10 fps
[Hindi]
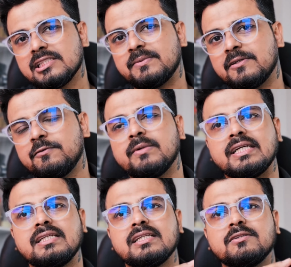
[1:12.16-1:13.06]
दिस परफ्यूम आई
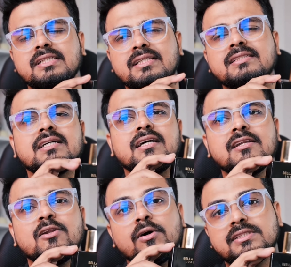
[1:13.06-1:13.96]
थिंक इज अ
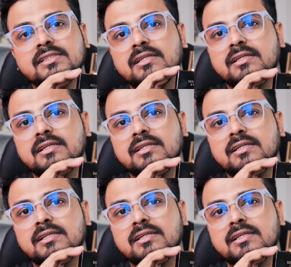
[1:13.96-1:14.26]
लॉजिकल